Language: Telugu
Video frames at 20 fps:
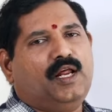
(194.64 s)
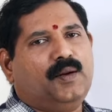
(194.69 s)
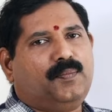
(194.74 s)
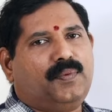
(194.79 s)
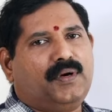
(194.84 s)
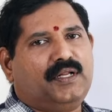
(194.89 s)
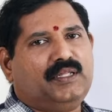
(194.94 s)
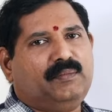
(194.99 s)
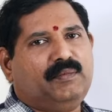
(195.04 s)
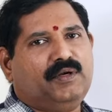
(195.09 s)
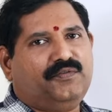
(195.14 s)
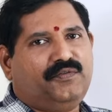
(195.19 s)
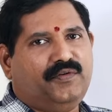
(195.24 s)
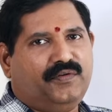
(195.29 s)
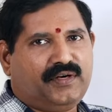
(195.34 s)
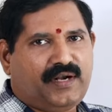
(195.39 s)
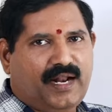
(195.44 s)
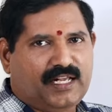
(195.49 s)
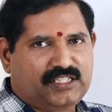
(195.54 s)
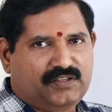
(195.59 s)
ఎప్పుడైతే మీరు
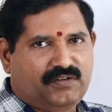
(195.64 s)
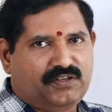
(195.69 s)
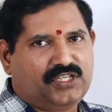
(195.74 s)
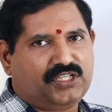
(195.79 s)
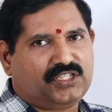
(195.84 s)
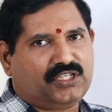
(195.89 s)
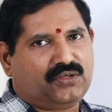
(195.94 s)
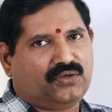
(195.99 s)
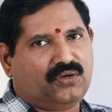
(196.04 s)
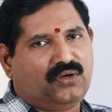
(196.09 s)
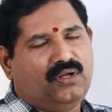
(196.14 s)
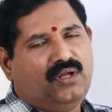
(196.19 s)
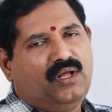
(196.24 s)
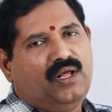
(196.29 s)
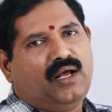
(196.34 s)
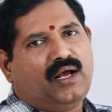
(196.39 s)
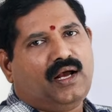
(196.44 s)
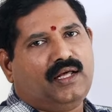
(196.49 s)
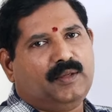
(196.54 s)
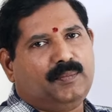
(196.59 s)
ఫిఫ్టీ ల్యాక్స్ ఇన్వెస్ట్ చేశారో
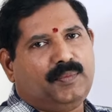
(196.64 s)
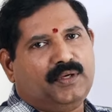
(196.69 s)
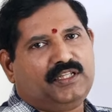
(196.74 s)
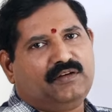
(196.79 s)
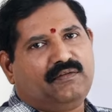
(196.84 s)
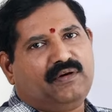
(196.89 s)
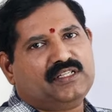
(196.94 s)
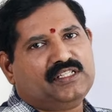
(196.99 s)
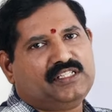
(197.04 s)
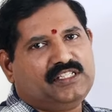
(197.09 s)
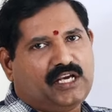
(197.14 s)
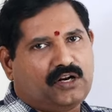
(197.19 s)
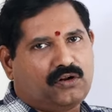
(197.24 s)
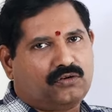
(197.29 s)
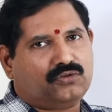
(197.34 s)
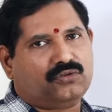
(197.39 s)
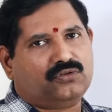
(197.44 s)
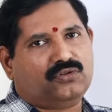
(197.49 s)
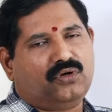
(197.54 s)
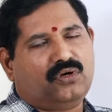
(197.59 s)
అది ఎప్పుడైతే వన్ సిఆర్
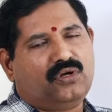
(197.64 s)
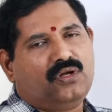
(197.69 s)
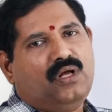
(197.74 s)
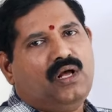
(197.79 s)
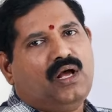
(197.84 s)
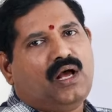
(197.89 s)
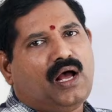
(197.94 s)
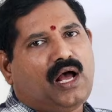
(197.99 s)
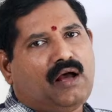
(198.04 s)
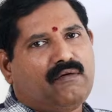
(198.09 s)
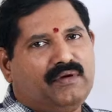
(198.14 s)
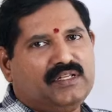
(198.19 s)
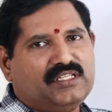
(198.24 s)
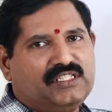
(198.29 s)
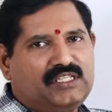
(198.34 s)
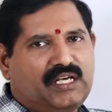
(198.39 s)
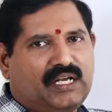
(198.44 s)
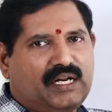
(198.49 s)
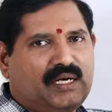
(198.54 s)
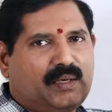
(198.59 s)
అవుతుందో ఆ వన్
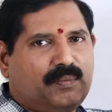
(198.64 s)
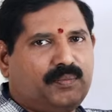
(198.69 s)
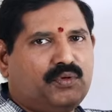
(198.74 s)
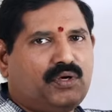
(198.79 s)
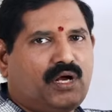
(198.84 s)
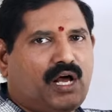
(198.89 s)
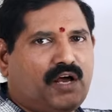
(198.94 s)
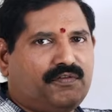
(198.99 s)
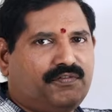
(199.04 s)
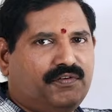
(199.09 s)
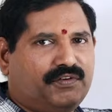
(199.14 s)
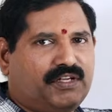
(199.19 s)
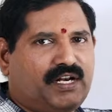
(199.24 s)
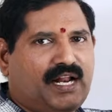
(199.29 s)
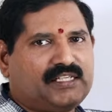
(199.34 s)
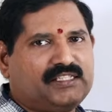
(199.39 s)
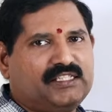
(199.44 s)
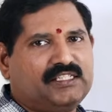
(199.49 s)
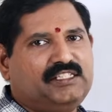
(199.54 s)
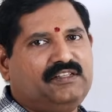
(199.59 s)
సిఆర్ అయినప్పుడు ఆ ఫిఫ్టీ
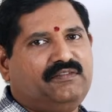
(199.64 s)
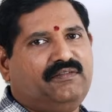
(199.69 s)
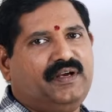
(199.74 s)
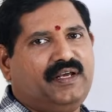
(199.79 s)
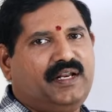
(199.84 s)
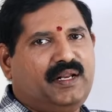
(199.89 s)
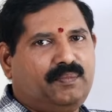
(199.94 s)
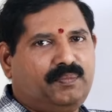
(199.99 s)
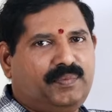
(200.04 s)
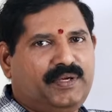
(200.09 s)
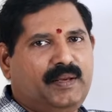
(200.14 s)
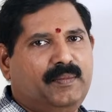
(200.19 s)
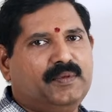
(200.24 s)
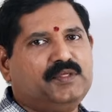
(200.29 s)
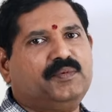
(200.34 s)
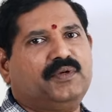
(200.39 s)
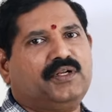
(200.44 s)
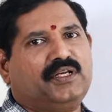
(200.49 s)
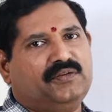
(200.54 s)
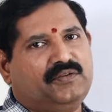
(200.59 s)
ల్యాక్స్ తీసి వేరే
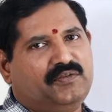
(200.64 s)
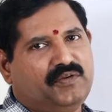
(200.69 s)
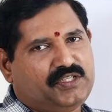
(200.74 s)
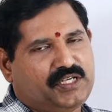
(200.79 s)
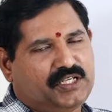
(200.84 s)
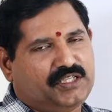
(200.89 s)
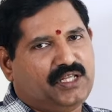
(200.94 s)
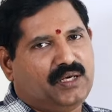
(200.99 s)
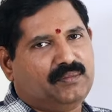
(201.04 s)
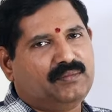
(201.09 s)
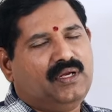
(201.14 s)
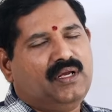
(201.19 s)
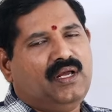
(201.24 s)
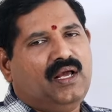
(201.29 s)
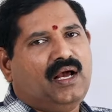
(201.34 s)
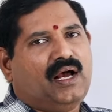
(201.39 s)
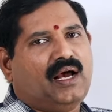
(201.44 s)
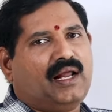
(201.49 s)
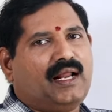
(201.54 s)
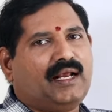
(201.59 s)
పిఎంఎస్ మనకి ఇన్వెస్ట్ చేద్దాం
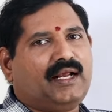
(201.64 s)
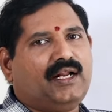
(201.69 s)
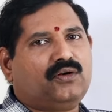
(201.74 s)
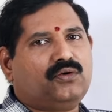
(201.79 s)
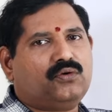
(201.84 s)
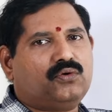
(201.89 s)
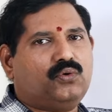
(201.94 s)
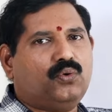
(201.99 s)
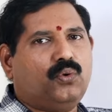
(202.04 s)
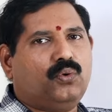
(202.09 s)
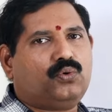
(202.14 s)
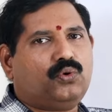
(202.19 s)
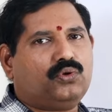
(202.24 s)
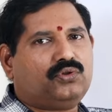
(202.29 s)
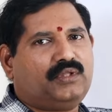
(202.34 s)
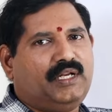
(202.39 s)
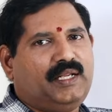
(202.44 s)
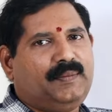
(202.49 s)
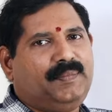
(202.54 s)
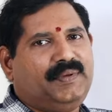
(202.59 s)
అలాగే టూ టు
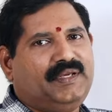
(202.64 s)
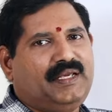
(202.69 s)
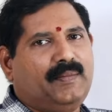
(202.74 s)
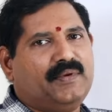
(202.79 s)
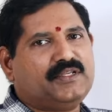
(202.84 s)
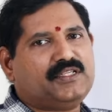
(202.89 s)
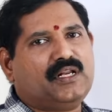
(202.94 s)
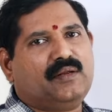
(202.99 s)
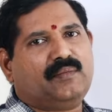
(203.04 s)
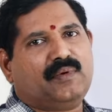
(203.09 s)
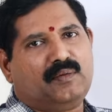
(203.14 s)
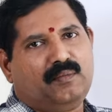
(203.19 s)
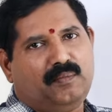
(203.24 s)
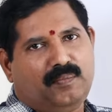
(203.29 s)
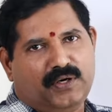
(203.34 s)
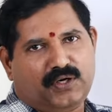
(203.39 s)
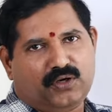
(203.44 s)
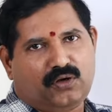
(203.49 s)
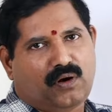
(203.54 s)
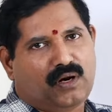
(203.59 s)
త్రీ పిఎంఎస్లో మనం
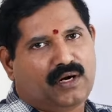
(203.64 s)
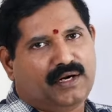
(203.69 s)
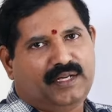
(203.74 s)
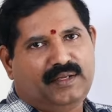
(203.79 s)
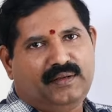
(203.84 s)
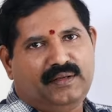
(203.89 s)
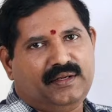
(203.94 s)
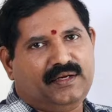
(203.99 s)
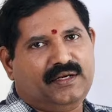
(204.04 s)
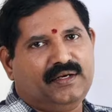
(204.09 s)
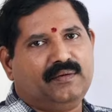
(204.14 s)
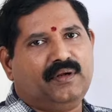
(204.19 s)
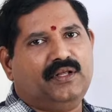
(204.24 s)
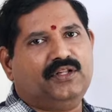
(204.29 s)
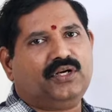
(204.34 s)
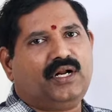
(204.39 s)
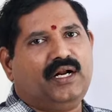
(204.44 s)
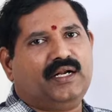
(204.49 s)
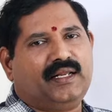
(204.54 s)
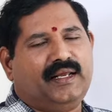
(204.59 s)
పెట్టుకోవాలండి
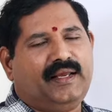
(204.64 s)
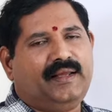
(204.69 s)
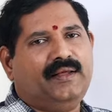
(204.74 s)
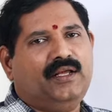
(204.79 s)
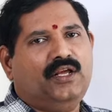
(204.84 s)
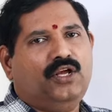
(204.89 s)
ఎందుకంటే